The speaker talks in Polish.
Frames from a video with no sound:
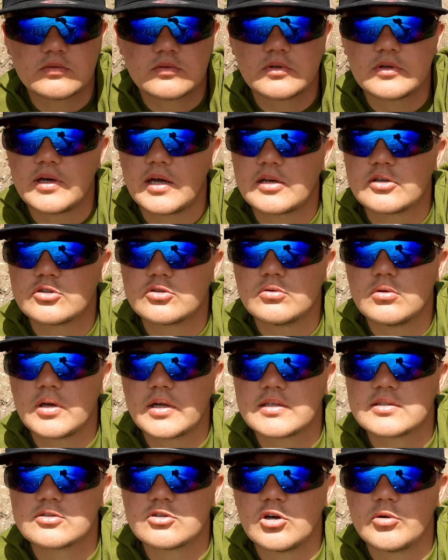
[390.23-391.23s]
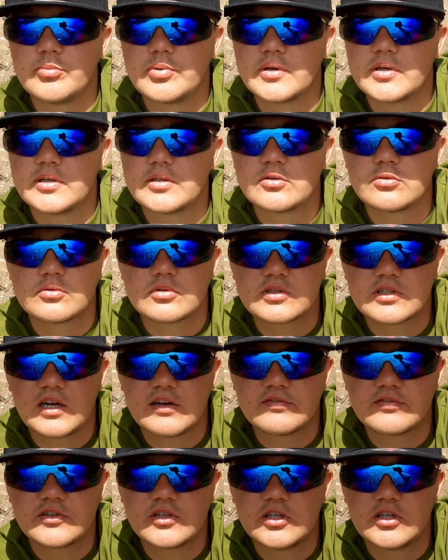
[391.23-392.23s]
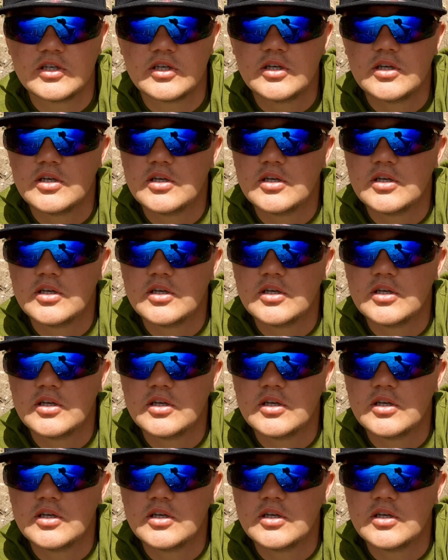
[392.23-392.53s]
Garść kulek z kobry, truskawki.